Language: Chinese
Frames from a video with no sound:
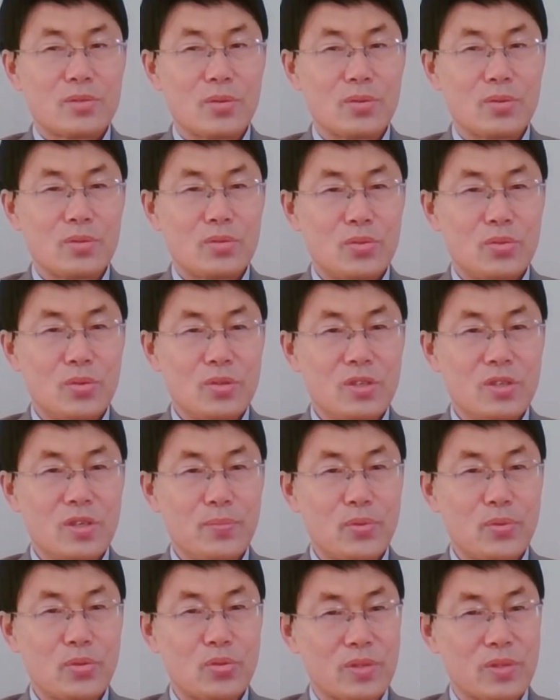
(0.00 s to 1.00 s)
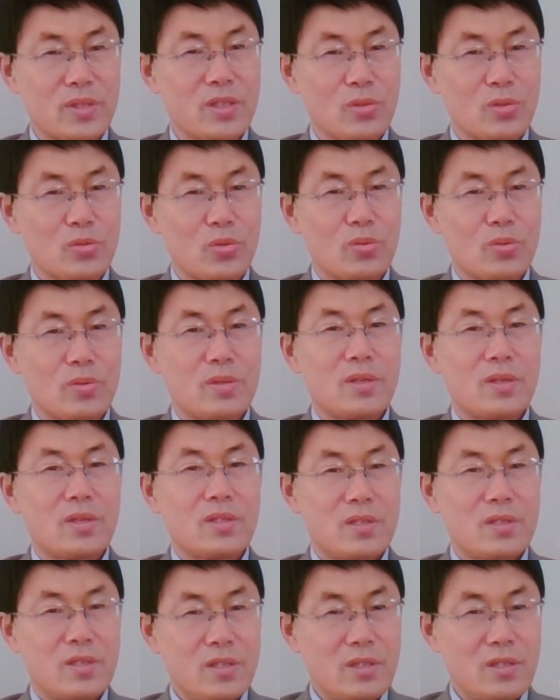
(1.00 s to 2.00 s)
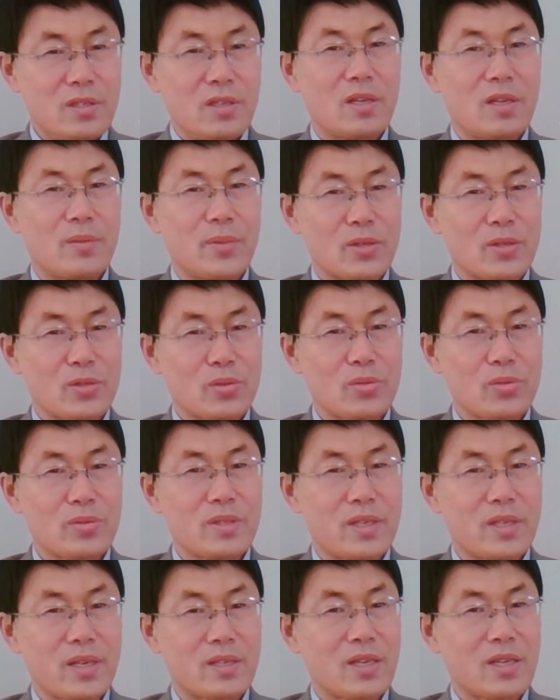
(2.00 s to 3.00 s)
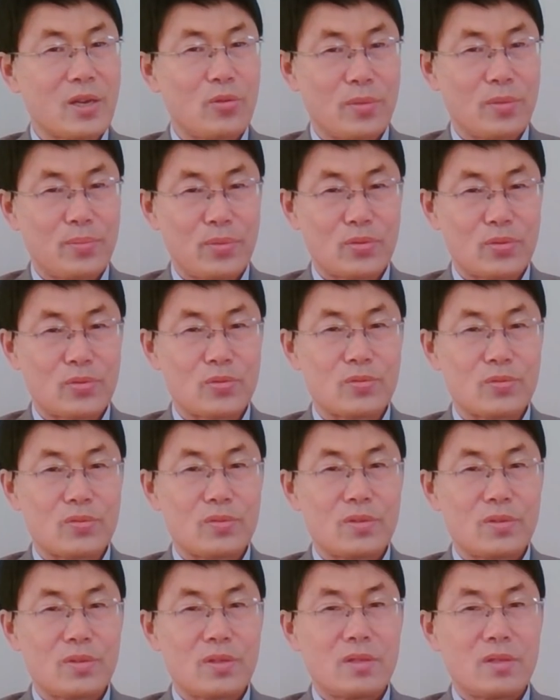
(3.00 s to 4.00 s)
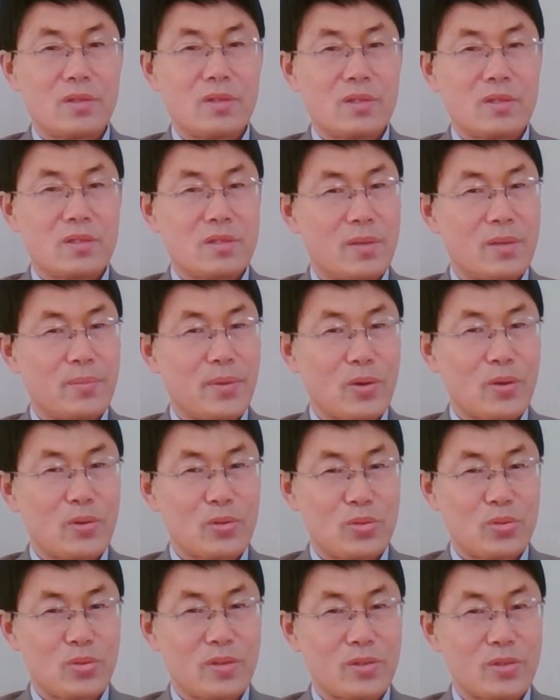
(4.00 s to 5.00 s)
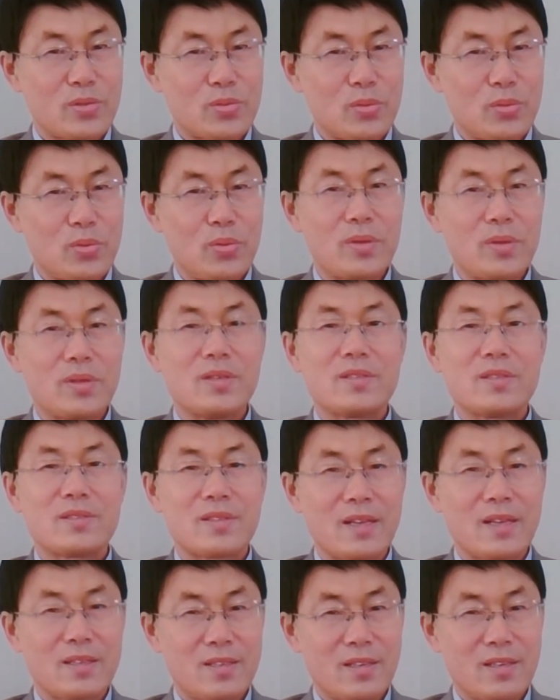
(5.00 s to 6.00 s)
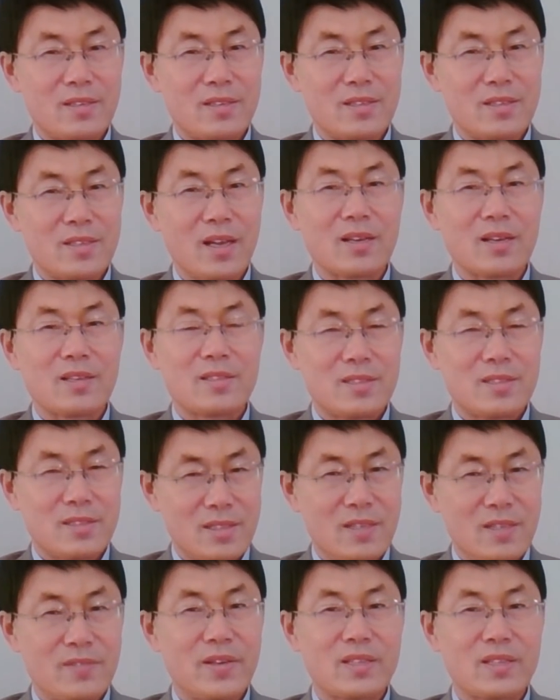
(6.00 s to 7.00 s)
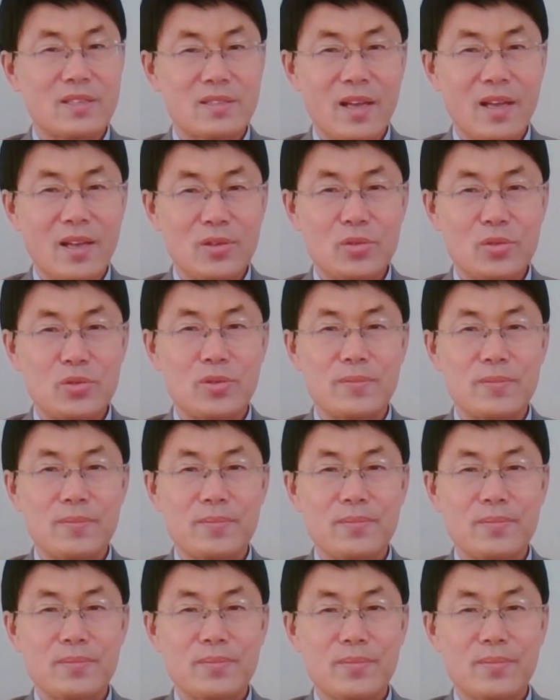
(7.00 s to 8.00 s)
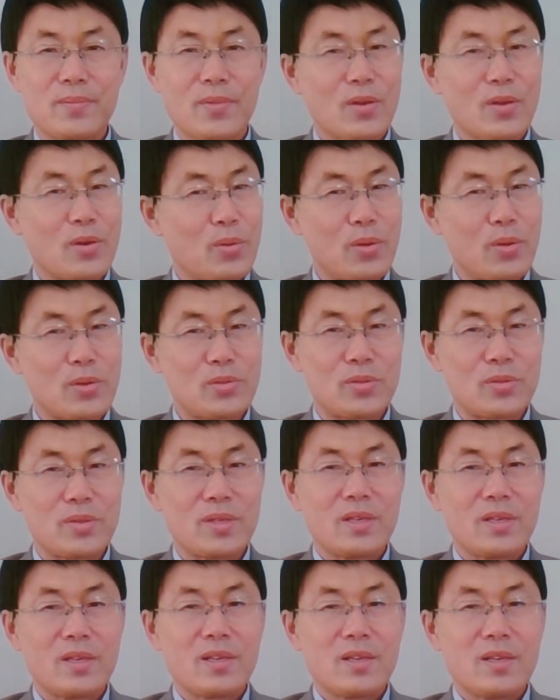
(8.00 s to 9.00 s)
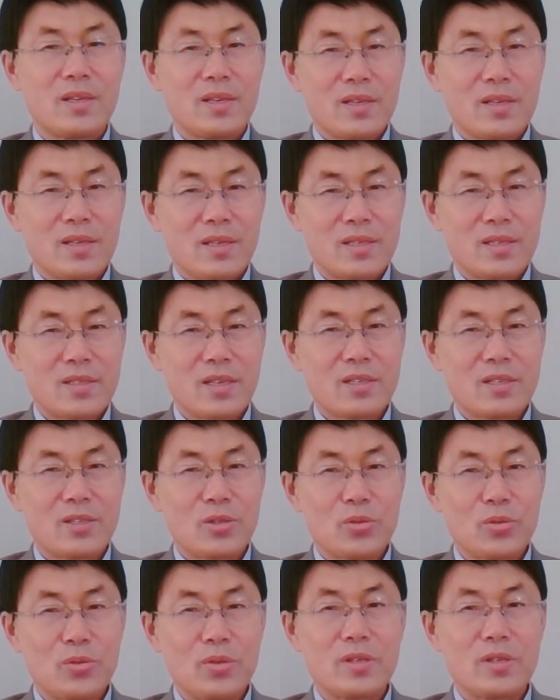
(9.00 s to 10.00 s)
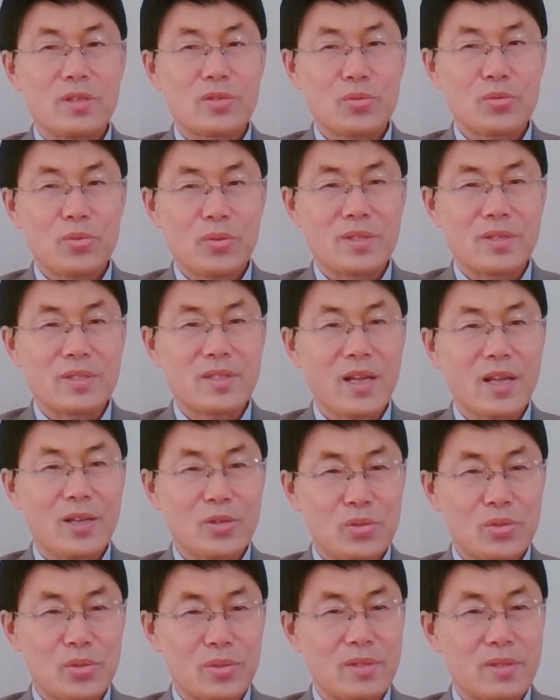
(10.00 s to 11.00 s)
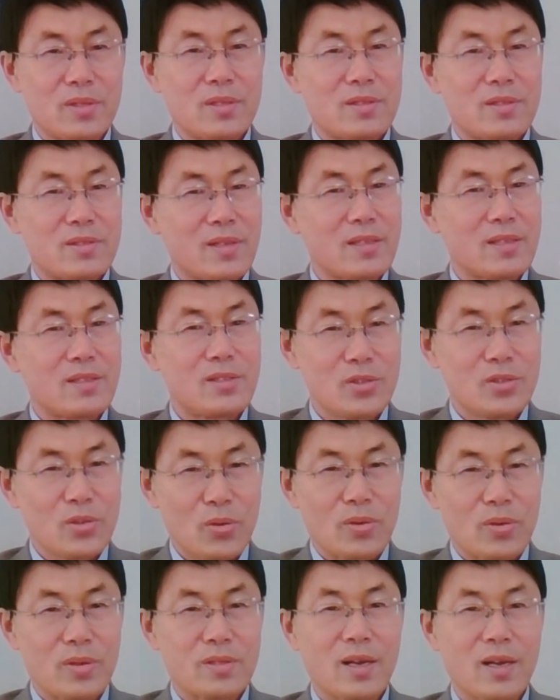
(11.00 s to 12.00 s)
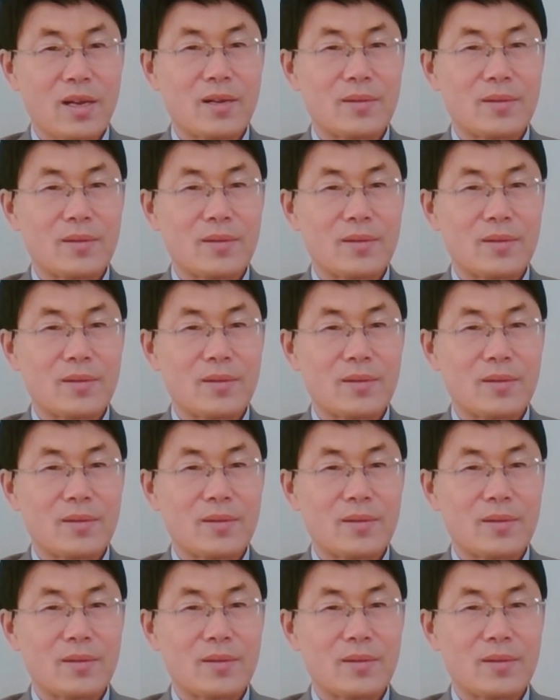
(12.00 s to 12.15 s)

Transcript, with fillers: 军事部署的角度质疑了毛泽东的这个战略部署，这暴露出了粟裕在政治上极为的单纯。或许，也正是由于粟裕的单纯，才救了他。